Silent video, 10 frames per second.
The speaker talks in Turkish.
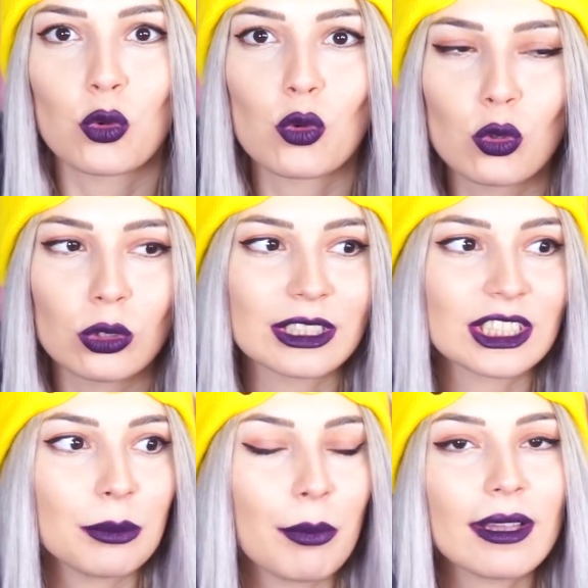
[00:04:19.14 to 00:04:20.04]
çok
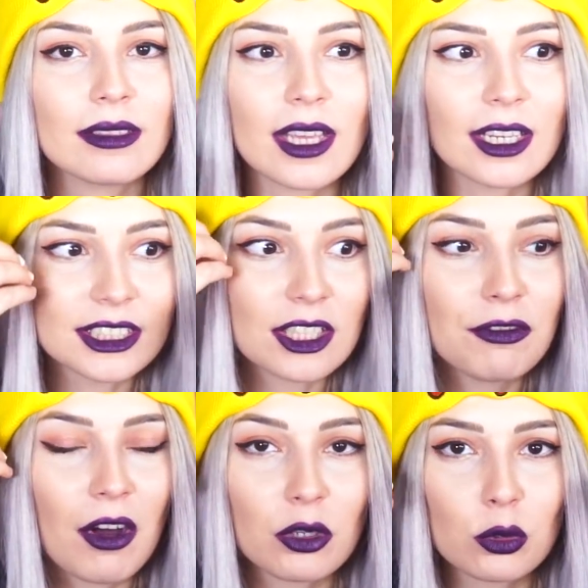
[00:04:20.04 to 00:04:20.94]
kullanışlı. Ben gerçekten
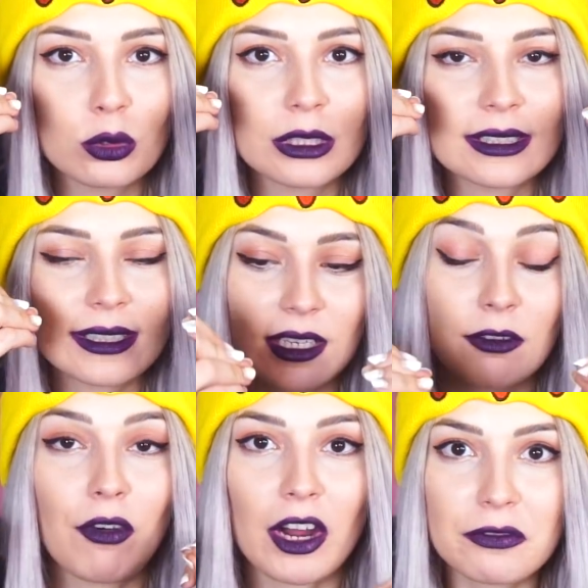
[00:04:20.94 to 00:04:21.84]
far kullanırken
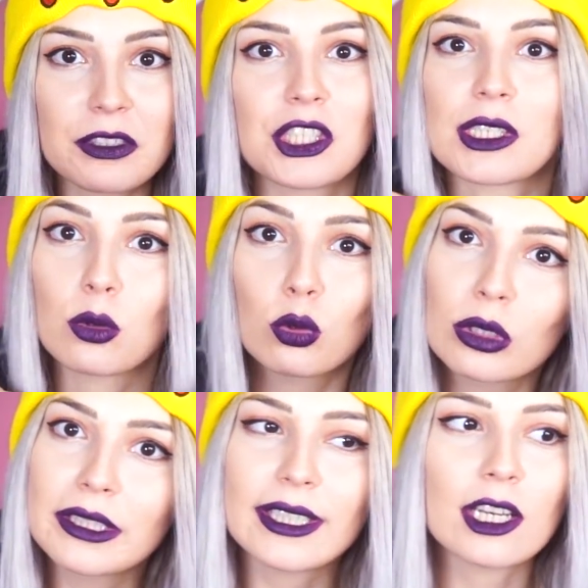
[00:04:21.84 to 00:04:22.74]
yani far fırçası
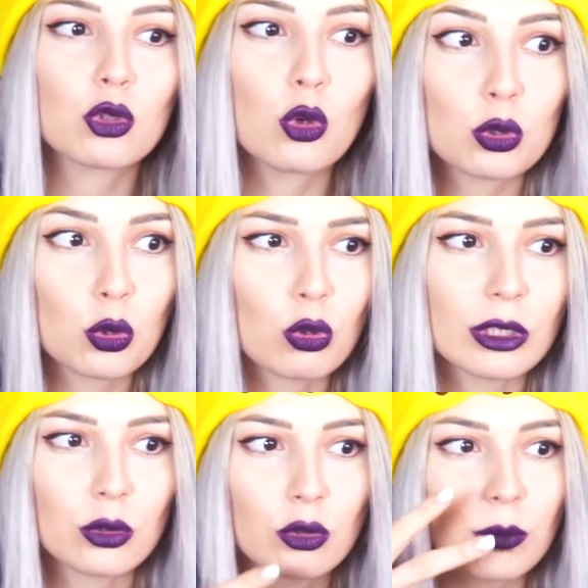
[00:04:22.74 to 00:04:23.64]
kullanırken çok
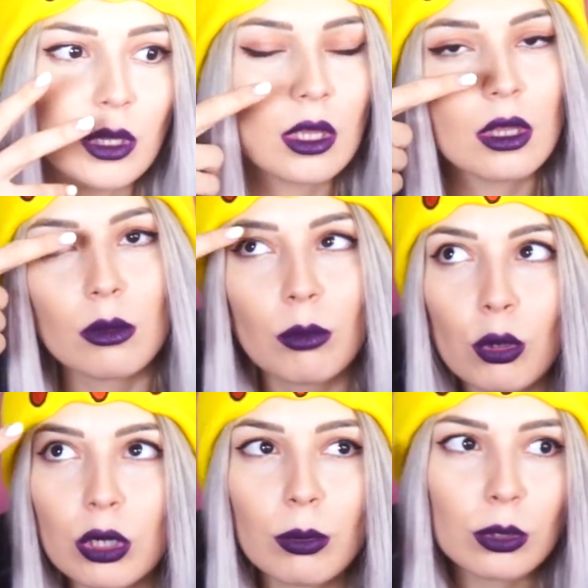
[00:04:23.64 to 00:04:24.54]
zorlanıyorum.
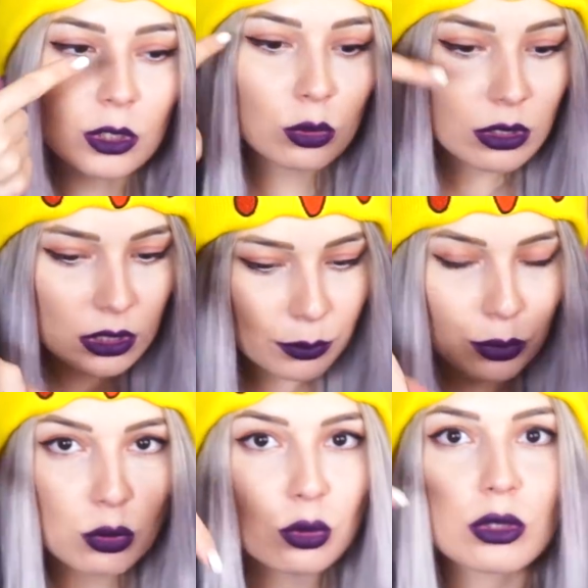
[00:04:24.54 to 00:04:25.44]
Böyle böyle ne güzel
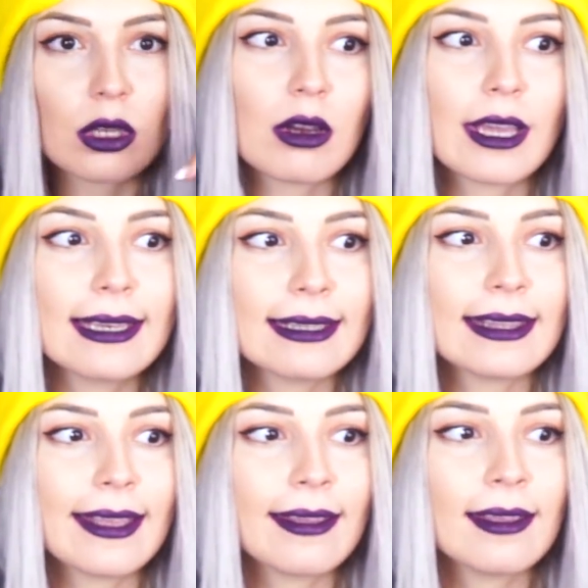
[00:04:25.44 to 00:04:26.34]
yapıyorsun ya
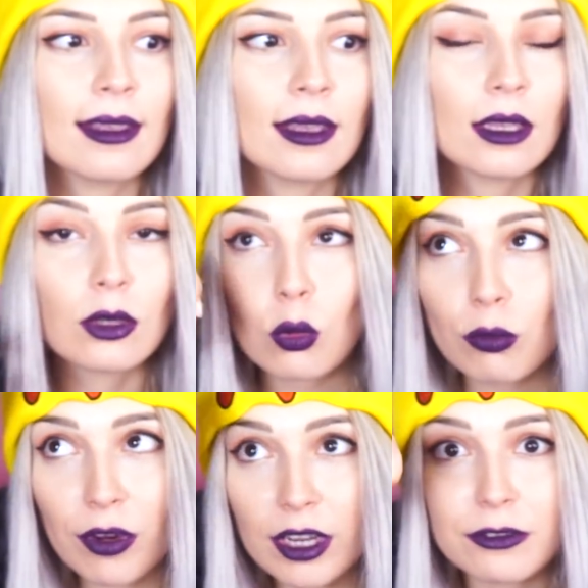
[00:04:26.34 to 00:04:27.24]
elinle.
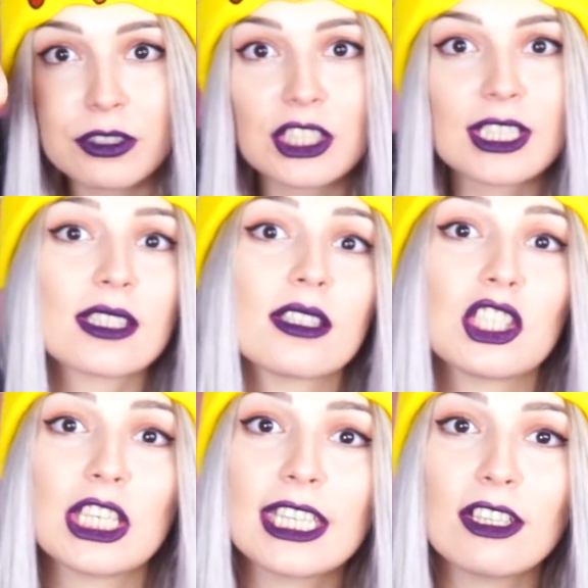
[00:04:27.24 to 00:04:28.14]
O far
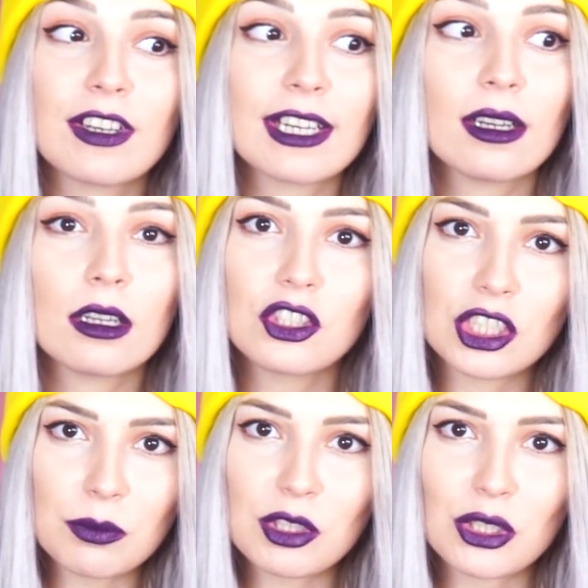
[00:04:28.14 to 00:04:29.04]
fırçasına şekil verene kadar
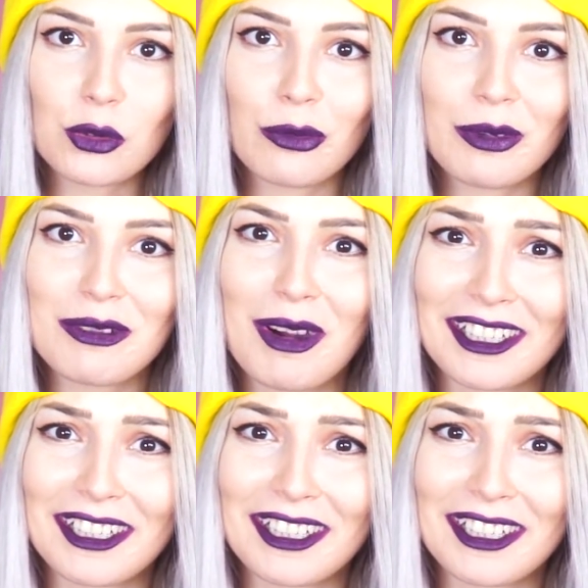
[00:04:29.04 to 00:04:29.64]
canım çıkıyor benim